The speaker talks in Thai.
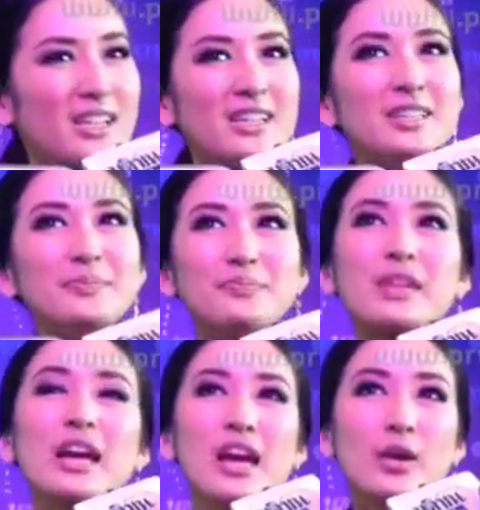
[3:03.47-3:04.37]
คือ
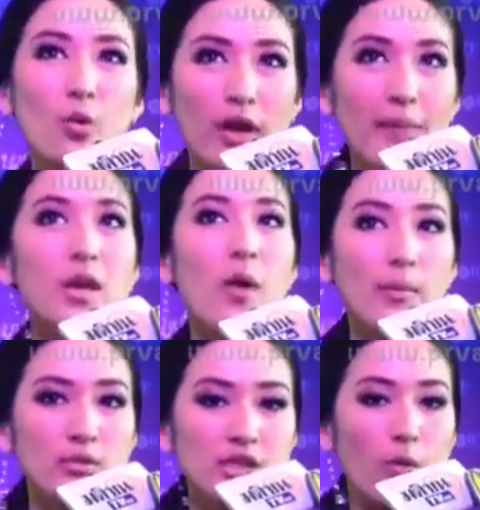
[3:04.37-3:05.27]
หนูแค่มีควา
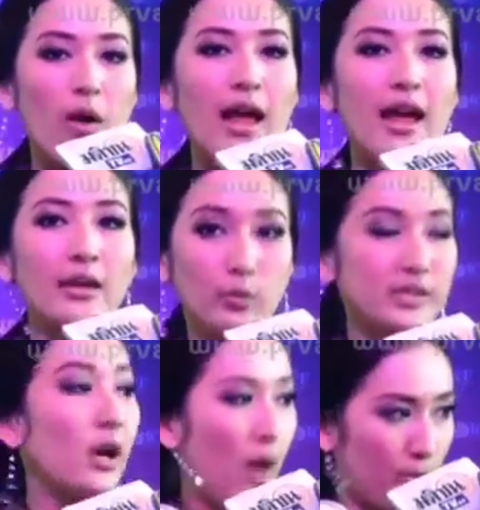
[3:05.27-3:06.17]
มรู้สึกว่าหนู
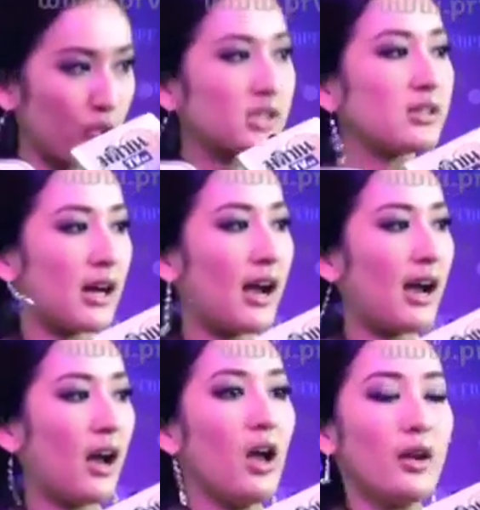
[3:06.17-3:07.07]
เสียความรู้สึกอะ
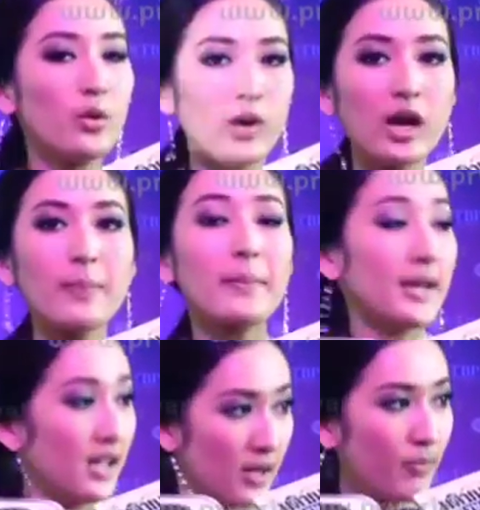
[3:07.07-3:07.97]
ค่ะหนูเคยไปป
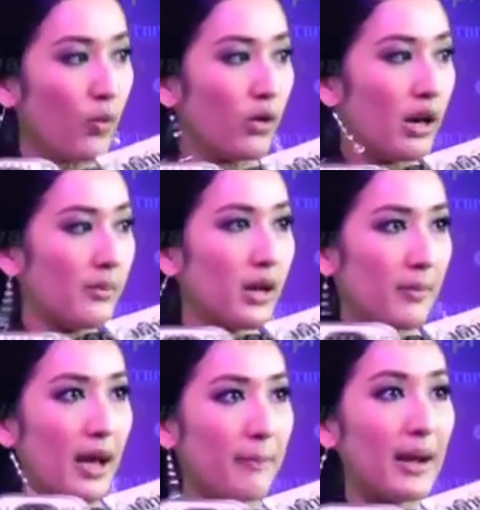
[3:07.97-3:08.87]
ระเทศญี่ปุ่นแล้วเหมือน
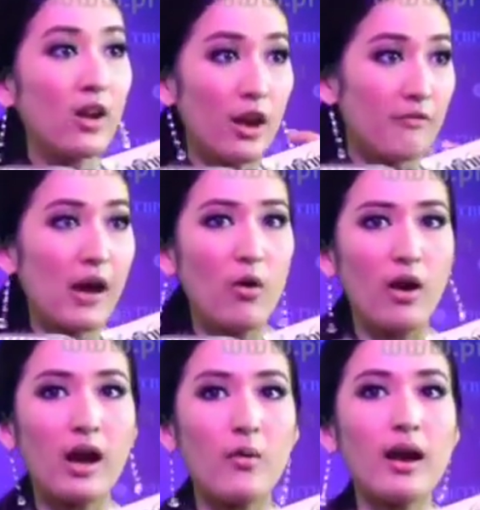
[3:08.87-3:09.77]
แบบไปรอดแอนฟาขอ
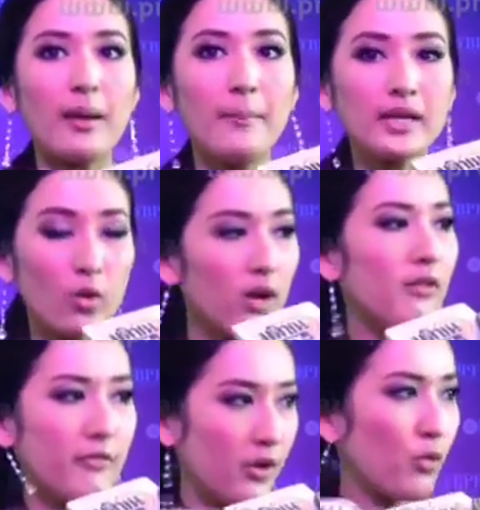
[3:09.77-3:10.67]
งเขาอะมันคน
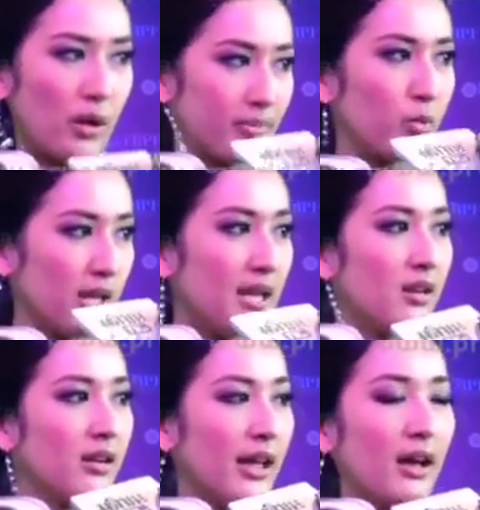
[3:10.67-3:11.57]
ละฟิลกับตรงนี้
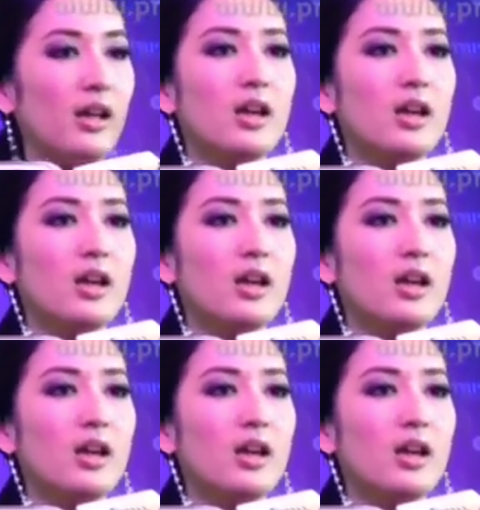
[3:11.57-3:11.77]
เลยอะ